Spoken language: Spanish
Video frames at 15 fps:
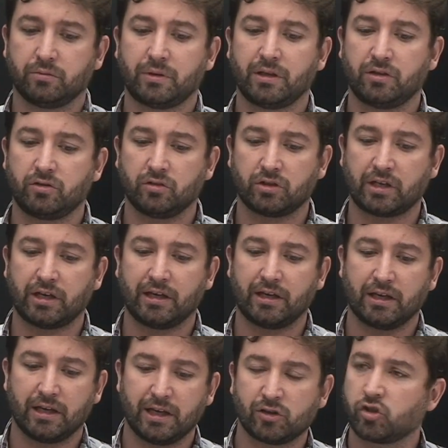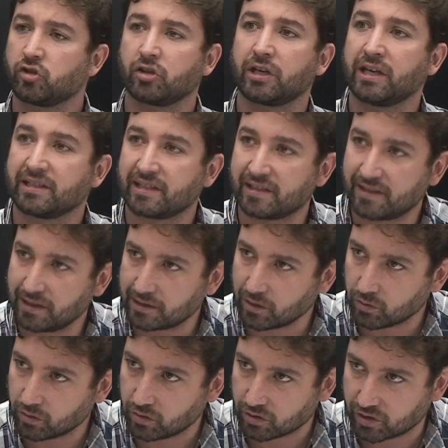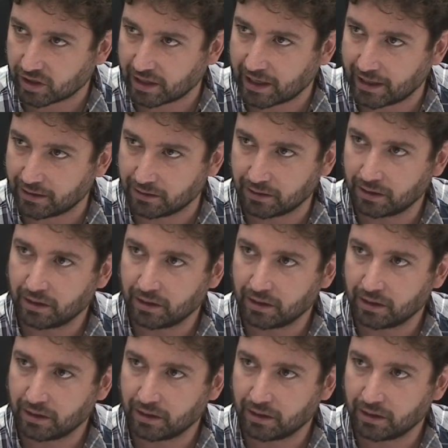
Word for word: me ha dicho que eso es lo que necesita un concejal.